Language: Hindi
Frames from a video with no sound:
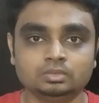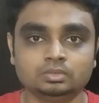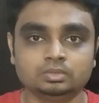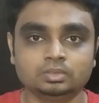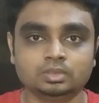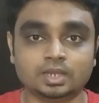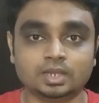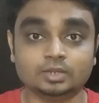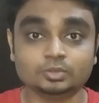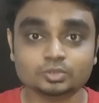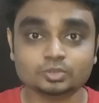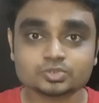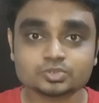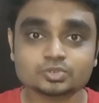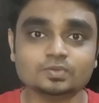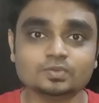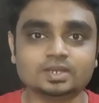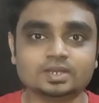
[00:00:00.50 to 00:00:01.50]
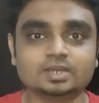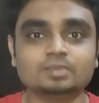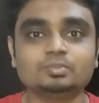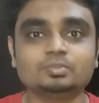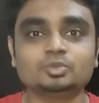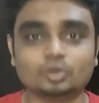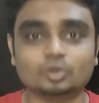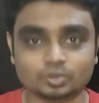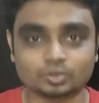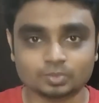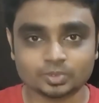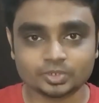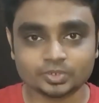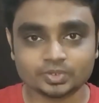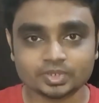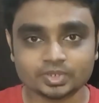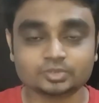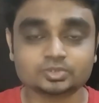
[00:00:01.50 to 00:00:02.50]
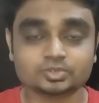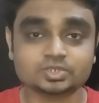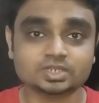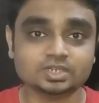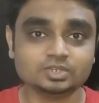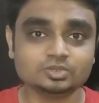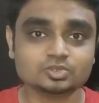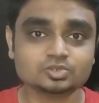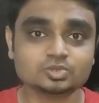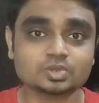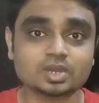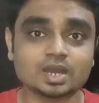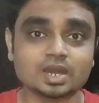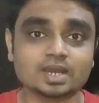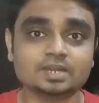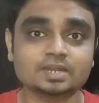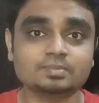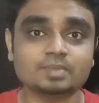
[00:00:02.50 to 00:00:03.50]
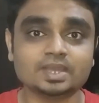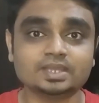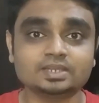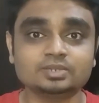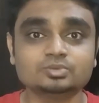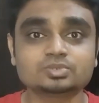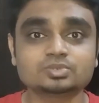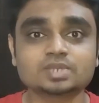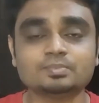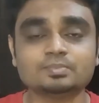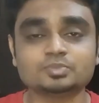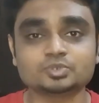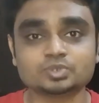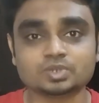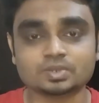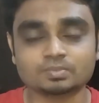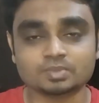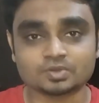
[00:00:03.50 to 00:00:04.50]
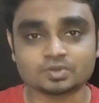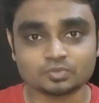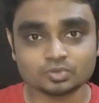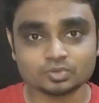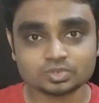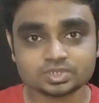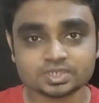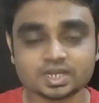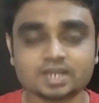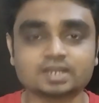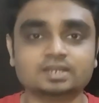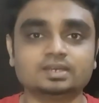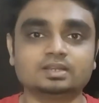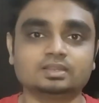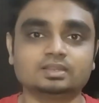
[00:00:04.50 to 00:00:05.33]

हेलो दोस्तों वेलकम टू ऑटोमोटिव टेक तो चलिए दोस्तों कार एंड बाइक न्यूज का एपिसोड नंबर फोर स्टार्ट करते